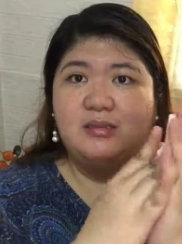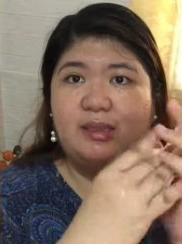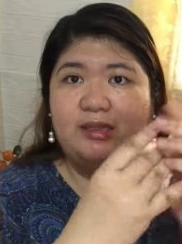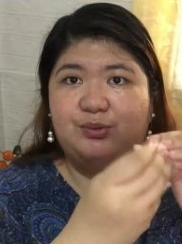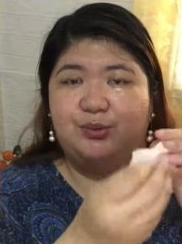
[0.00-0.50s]

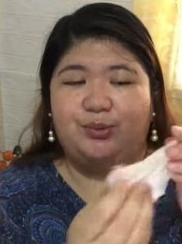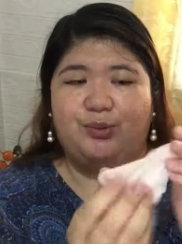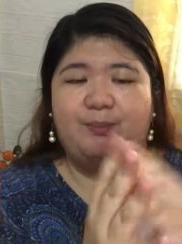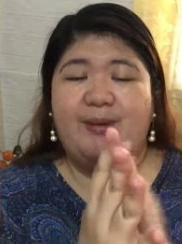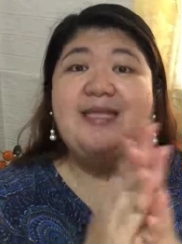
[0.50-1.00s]
ito,
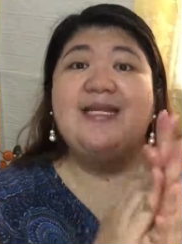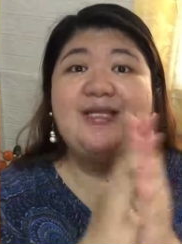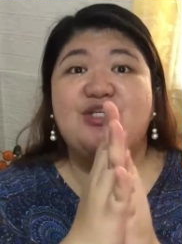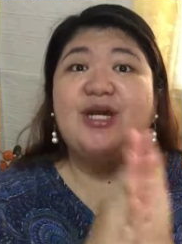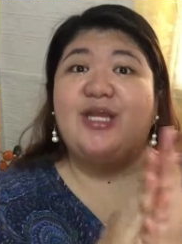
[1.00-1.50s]
pwede
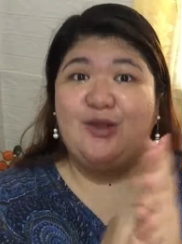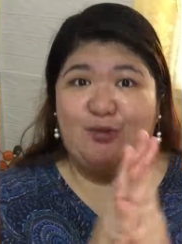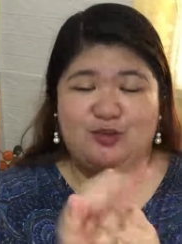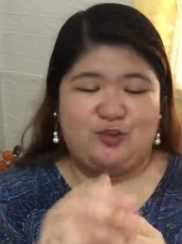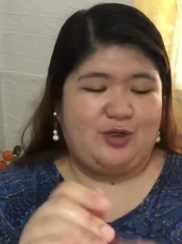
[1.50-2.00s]
natin siyang
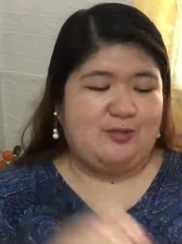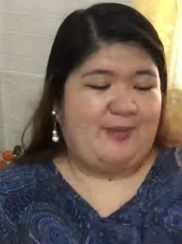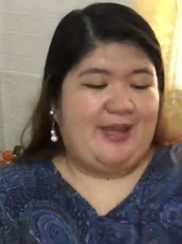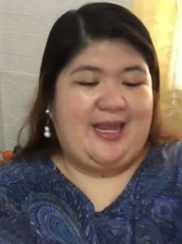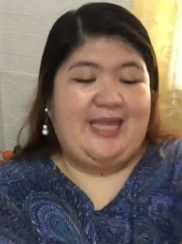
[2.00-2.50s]
i-lotion
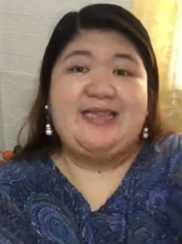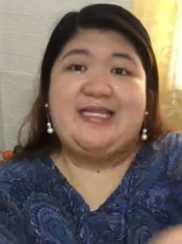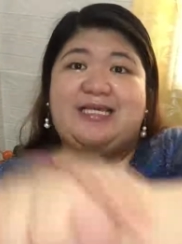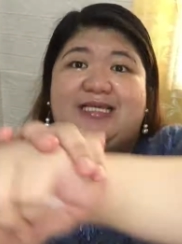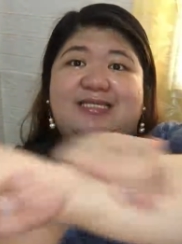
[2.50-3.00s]
para at
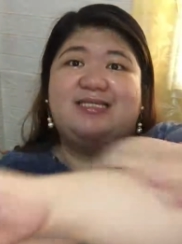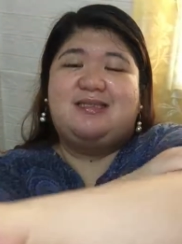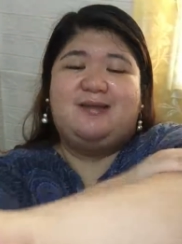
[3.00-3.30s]
least